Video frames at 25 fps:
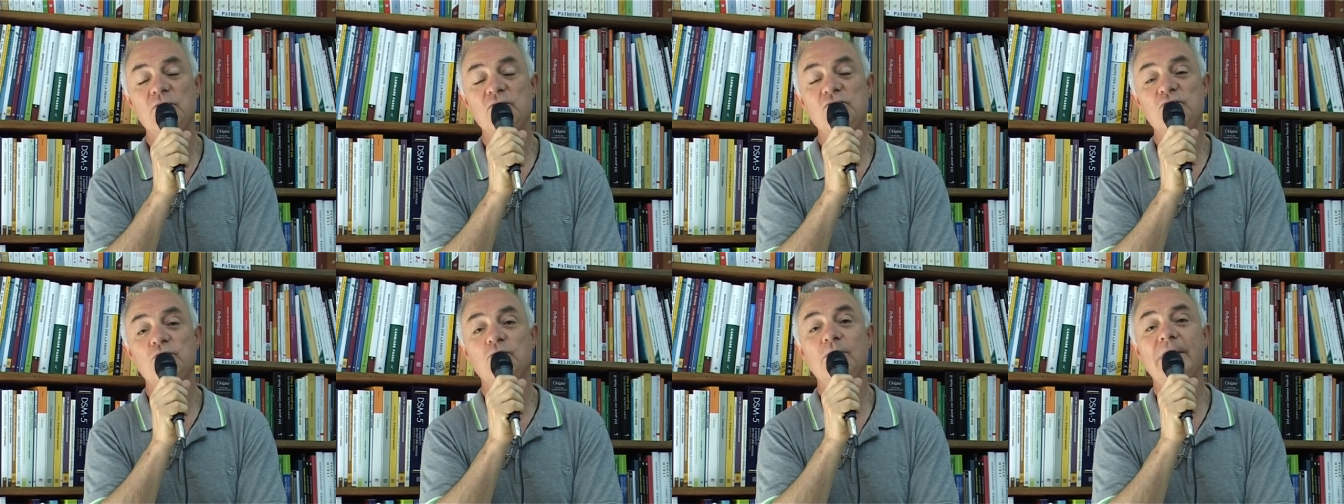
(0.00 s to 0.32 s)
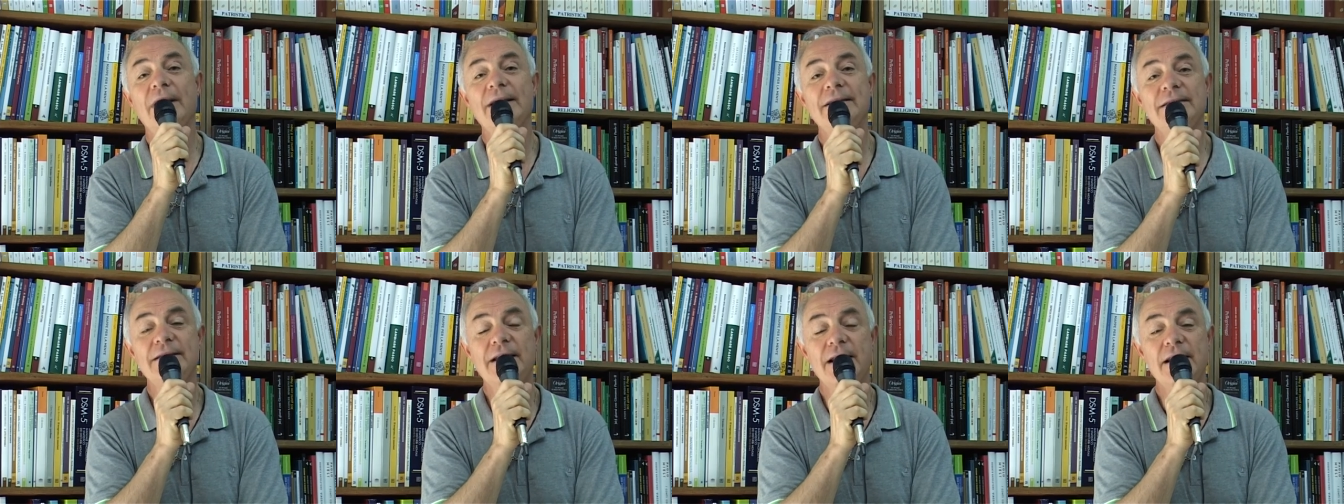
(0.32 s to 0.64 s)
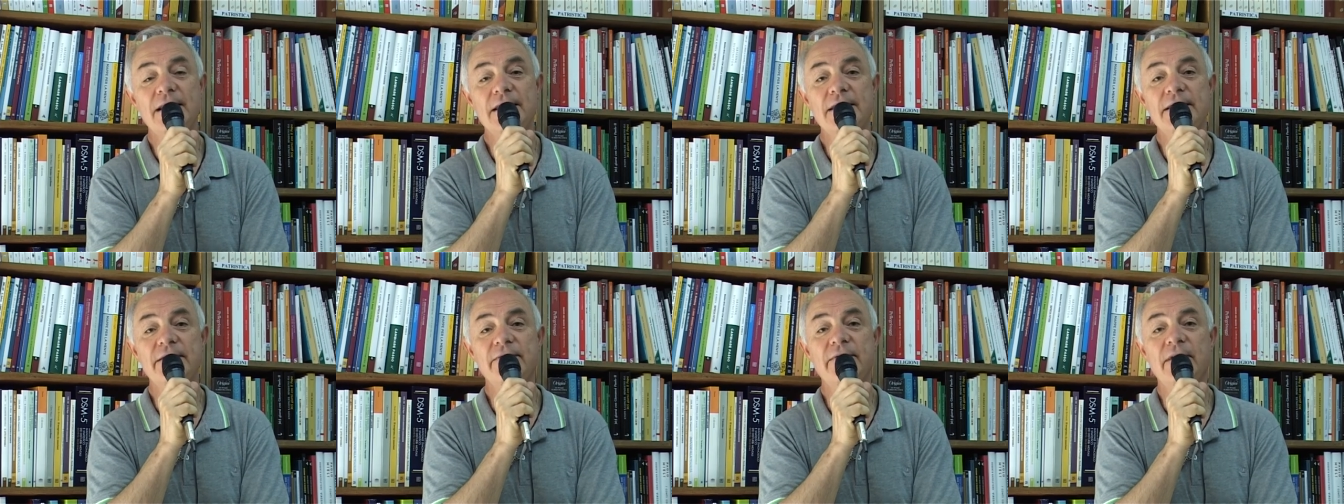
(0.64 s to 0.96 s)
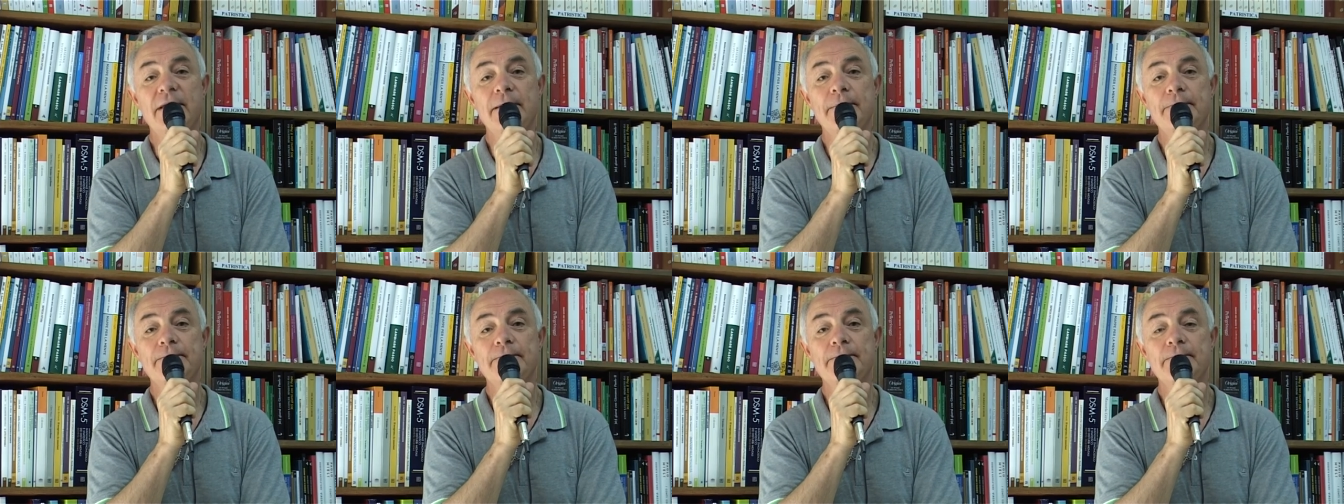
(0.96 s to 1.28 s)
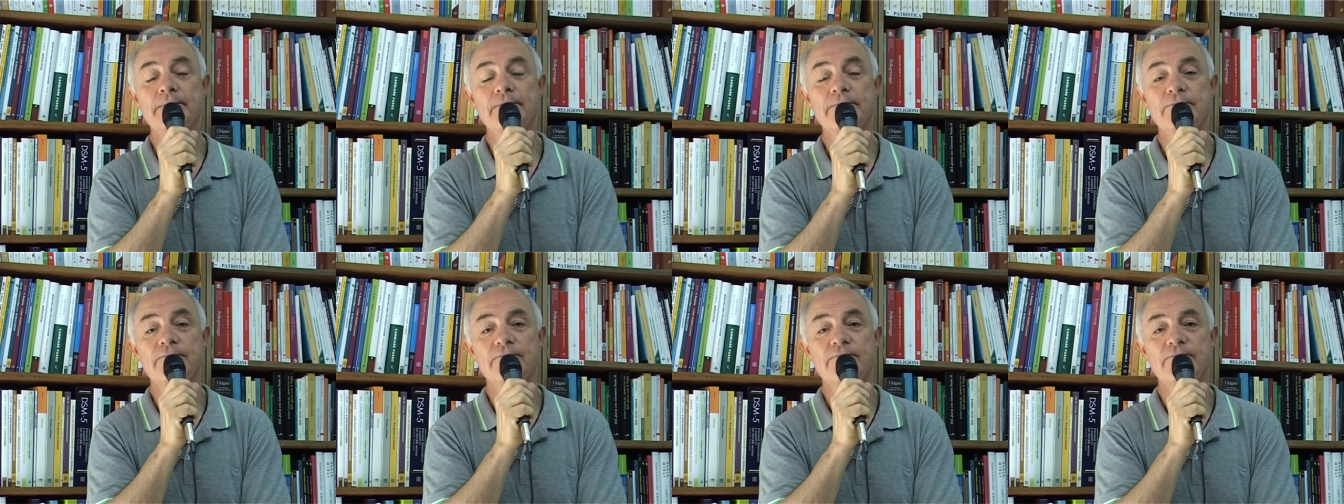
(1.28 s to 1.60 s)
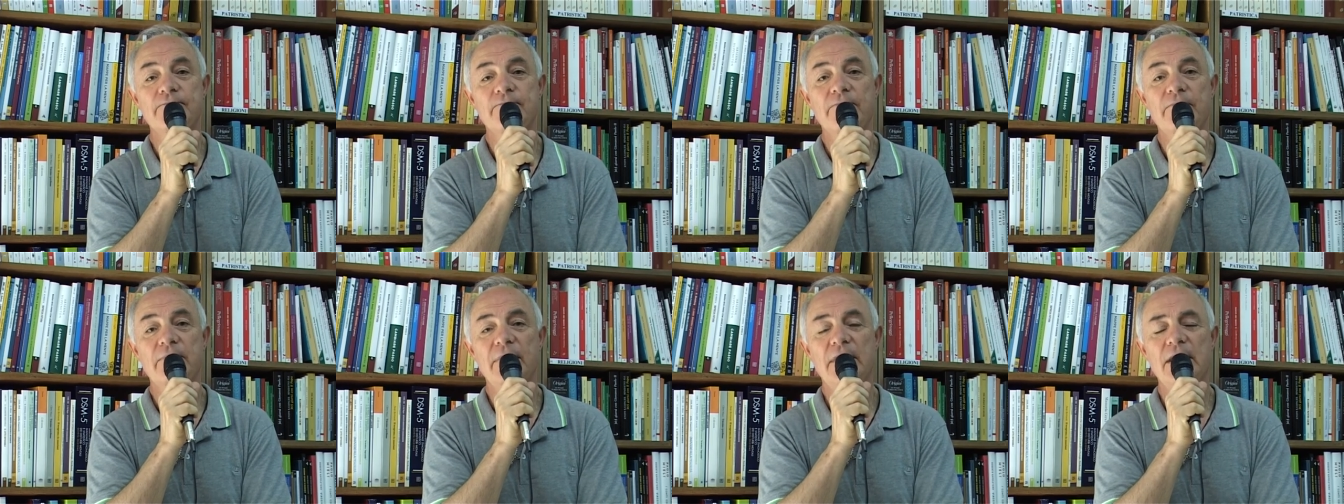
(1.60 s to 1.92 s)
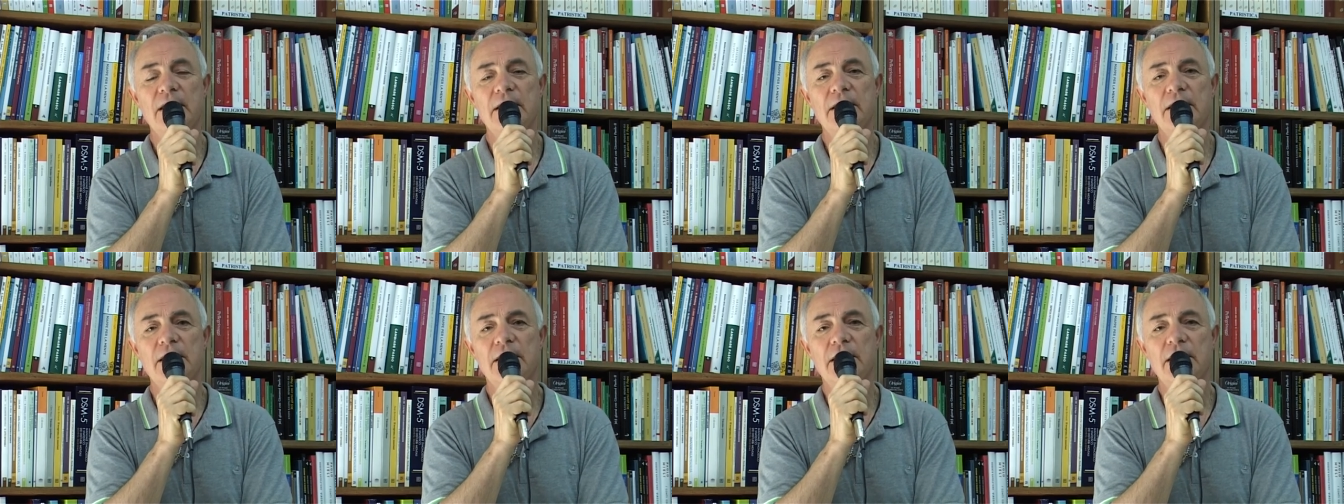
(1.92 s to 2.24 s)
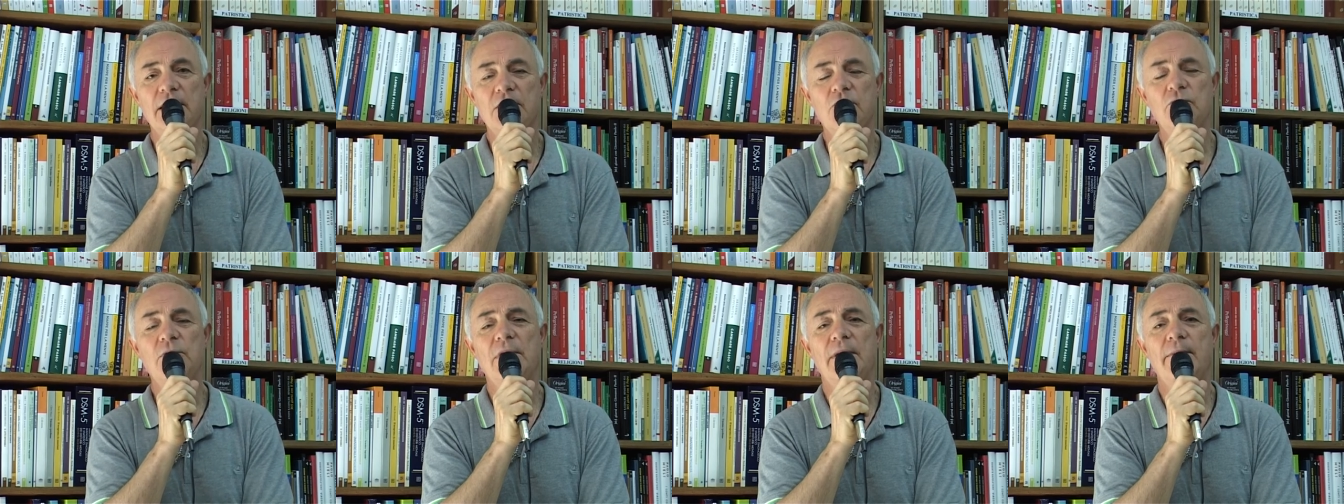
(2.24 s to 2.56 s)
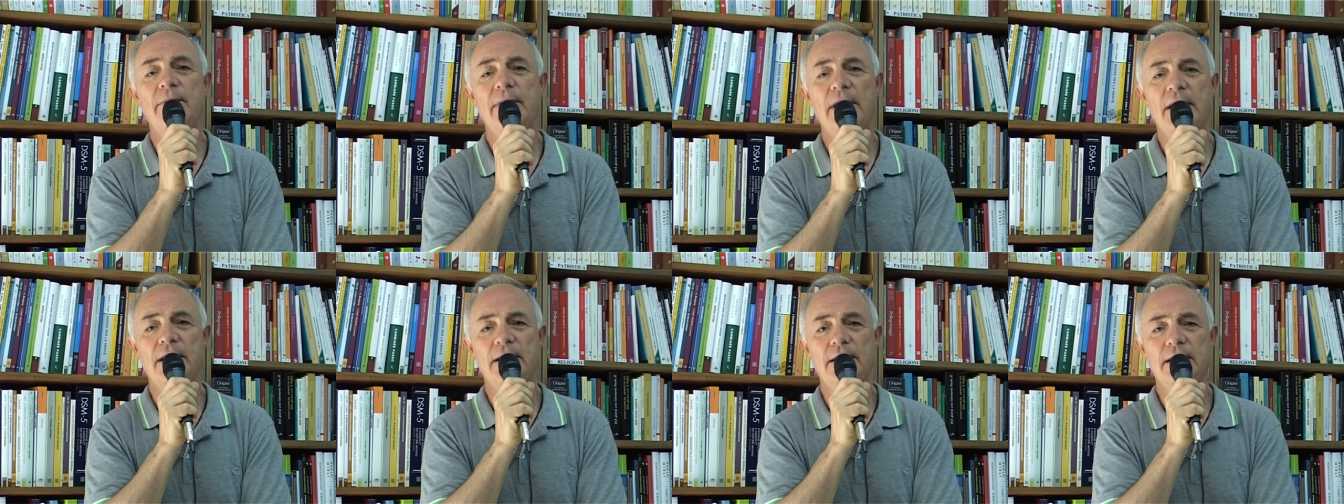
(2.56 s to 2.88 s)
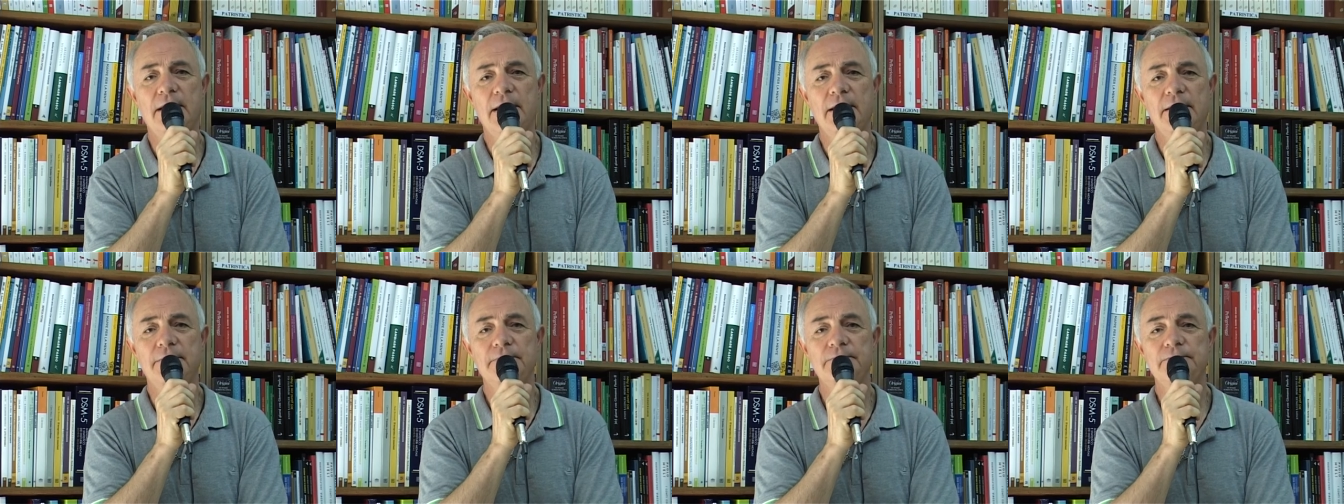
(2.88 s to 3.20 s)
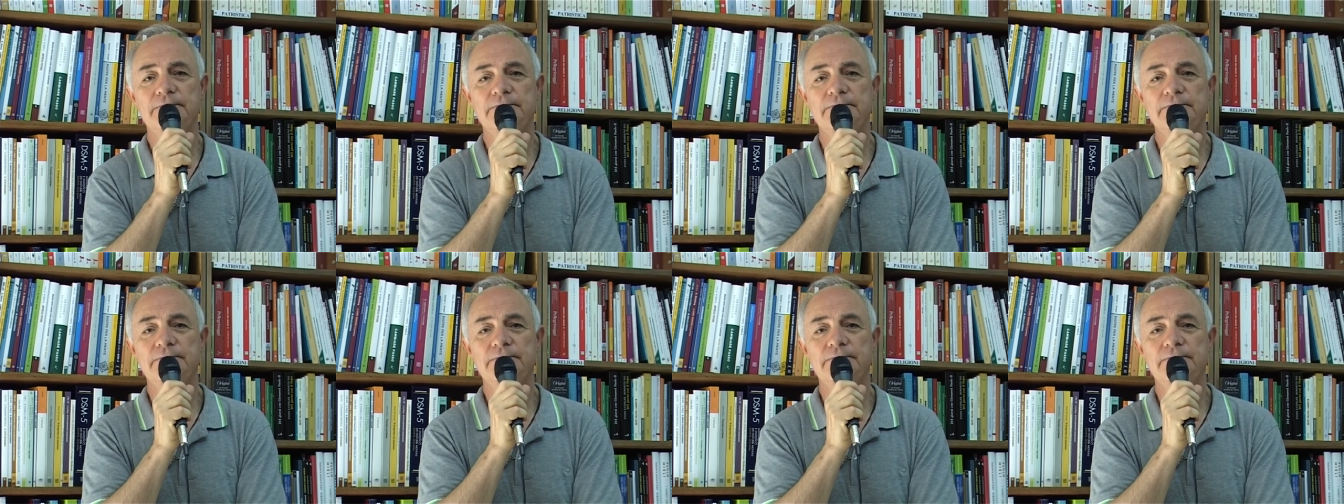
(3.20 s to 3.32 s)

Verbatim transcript: sull'altra riva con la barca.